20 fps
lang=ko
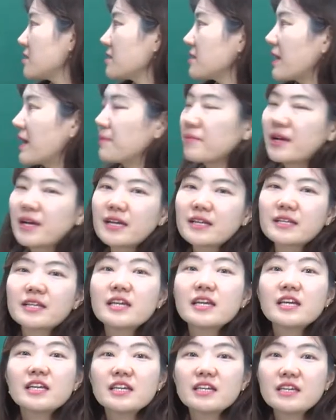다만
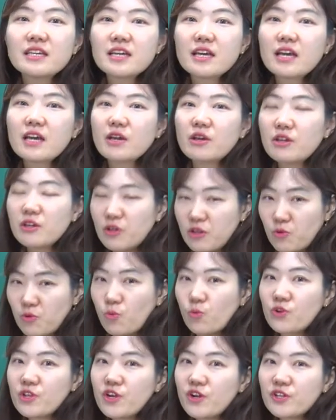이게
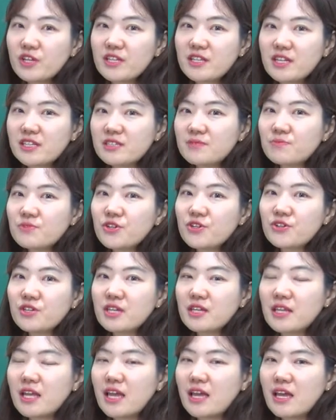5년이나 10년
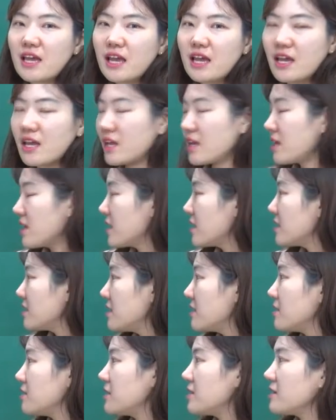이내에
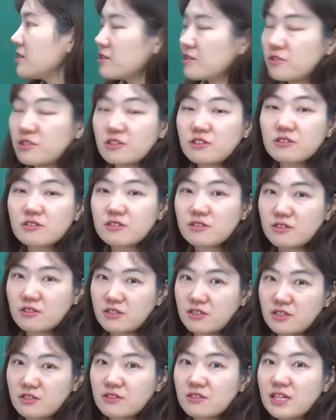이
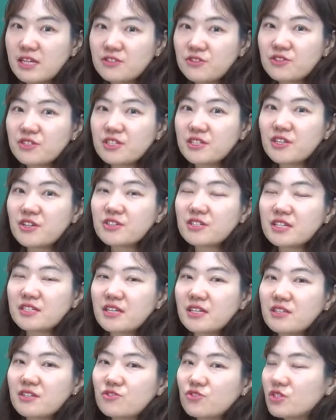사전증여
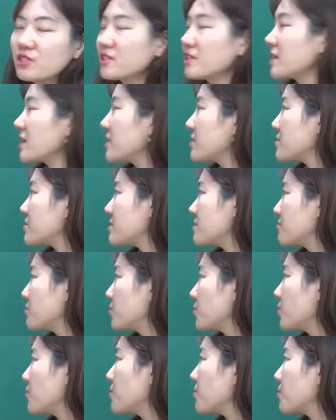재산을
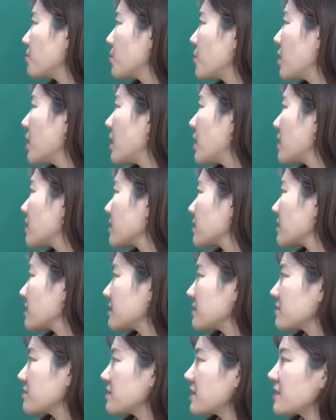취득하였으므로
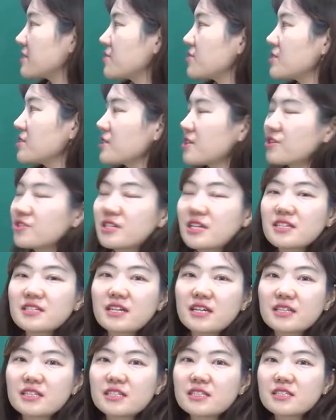사전증여
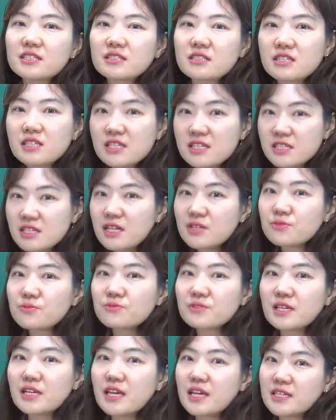재산은
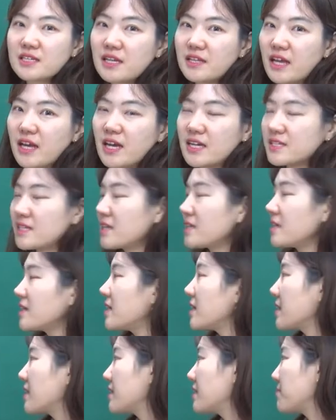상속세 계산에 가산을
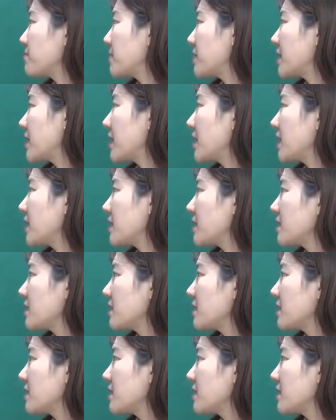하게 됩니다.